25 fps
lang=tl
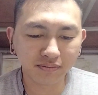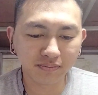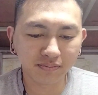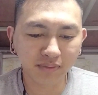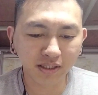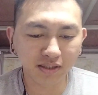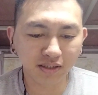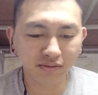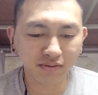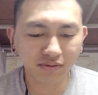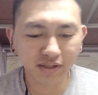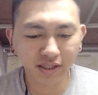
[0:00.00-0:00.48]

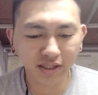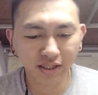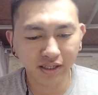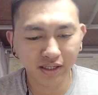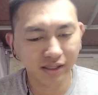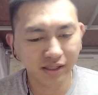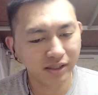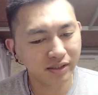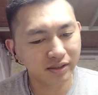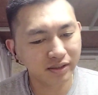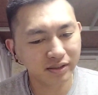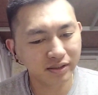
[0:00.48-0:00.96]
meron
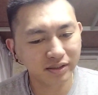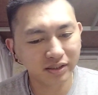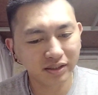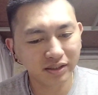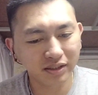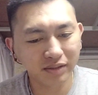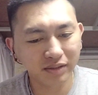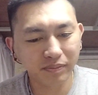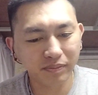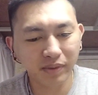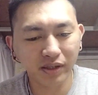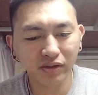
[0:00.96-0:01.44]
kang
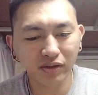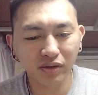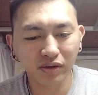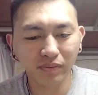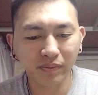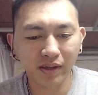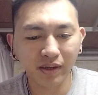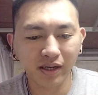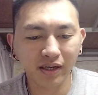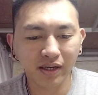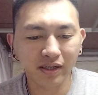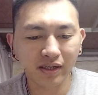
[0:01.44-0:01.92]
'di ba yung
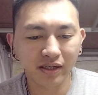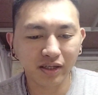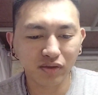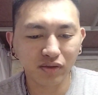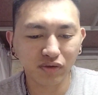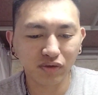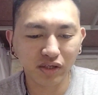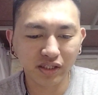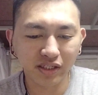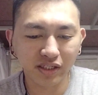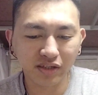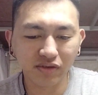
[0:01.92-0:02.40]
iba
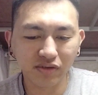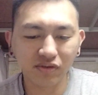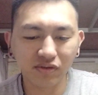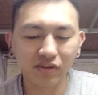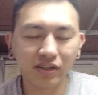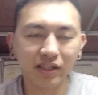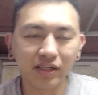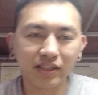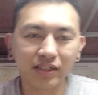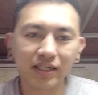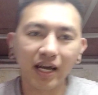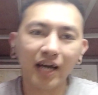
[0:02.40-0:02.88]
katulad
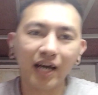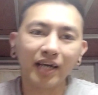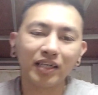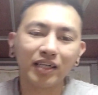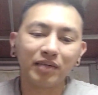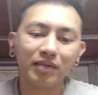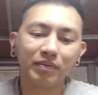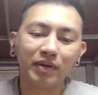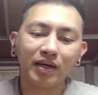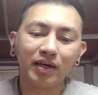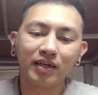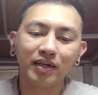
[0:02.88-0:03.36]
nung nasa
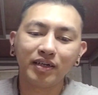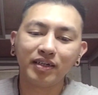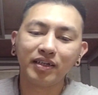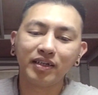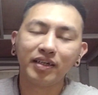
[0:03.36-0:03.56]
akin, 'di ba?